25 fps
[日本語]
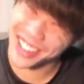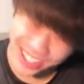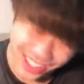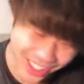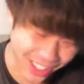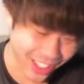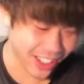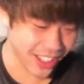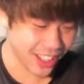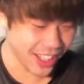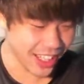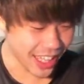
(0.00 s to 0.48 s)

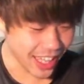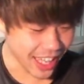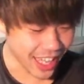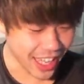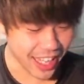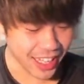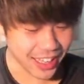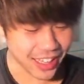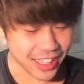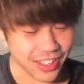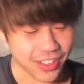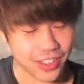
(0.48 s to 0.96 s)
と。えー、
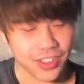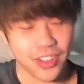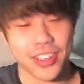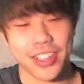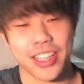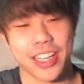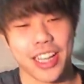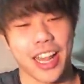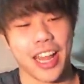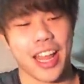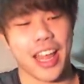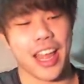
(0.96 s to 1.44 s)
いったところ
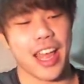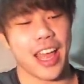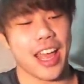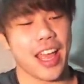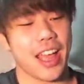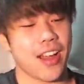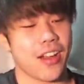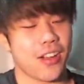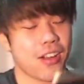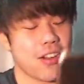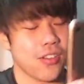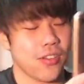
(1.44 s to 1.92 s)
でね、
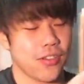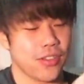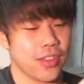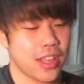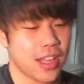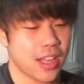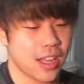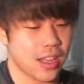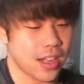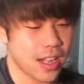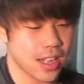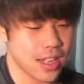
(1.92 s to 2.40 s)
えー、こん
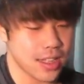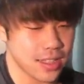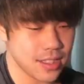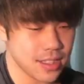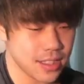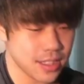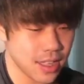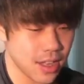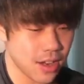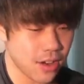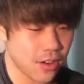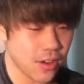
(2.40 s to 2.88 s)
な感
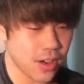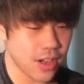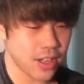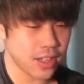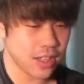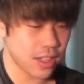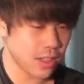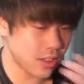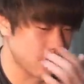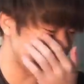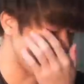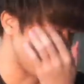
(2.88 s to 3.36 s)
じで終わり
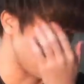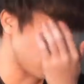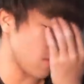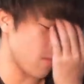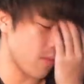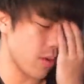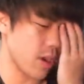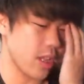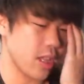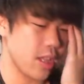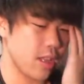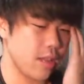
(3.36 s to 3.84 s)
たいと
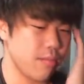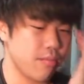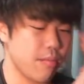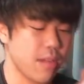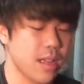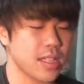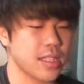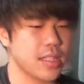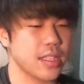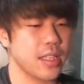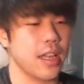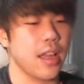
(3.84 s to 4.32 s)
思い
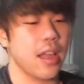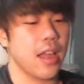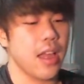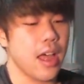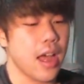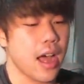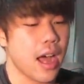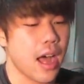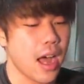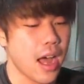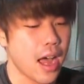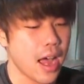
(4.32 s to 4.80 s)
ます。
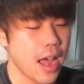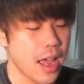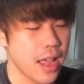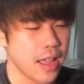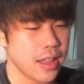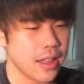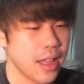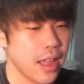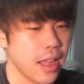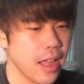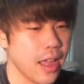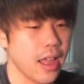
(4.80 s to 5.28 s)
はい。
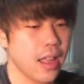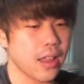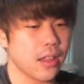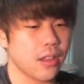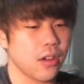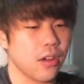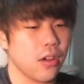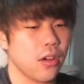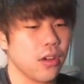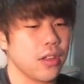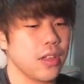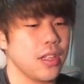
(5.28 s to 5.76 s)
で、えっ、ー、
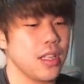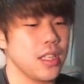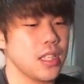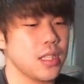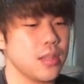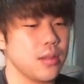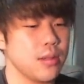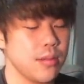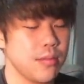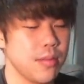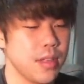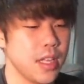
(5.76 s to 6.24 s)
と、
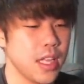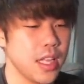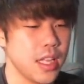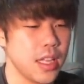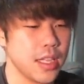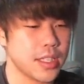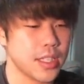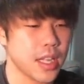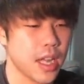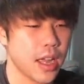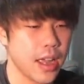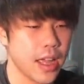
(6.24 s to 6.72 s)
HSP、
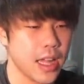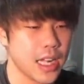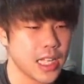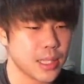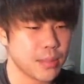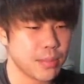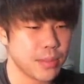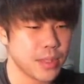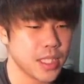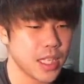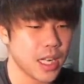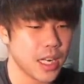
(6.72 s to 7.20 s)
じゃあ、
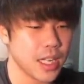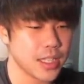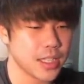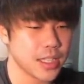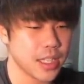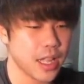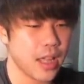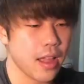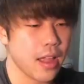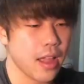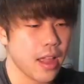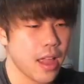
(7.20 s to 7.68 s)
LSP チャレンジ
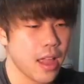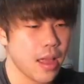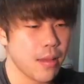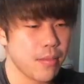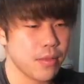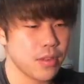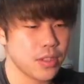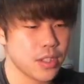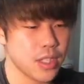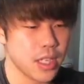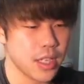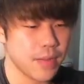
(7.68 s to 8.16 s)
ね、えー、
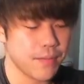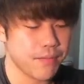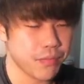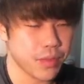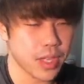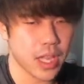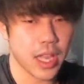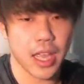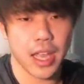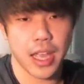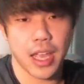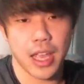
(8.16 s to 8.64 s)
無事、
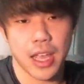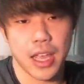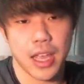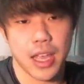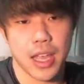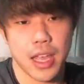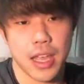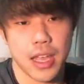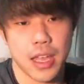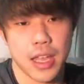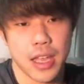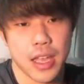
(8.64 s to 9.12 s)

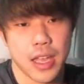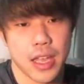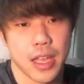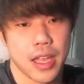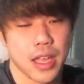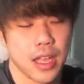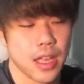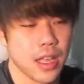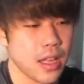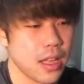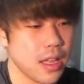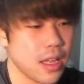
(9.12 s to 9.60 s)

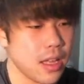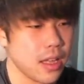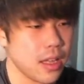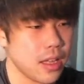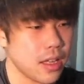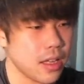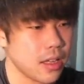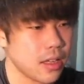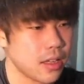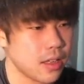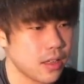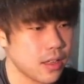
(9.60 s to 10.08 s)
え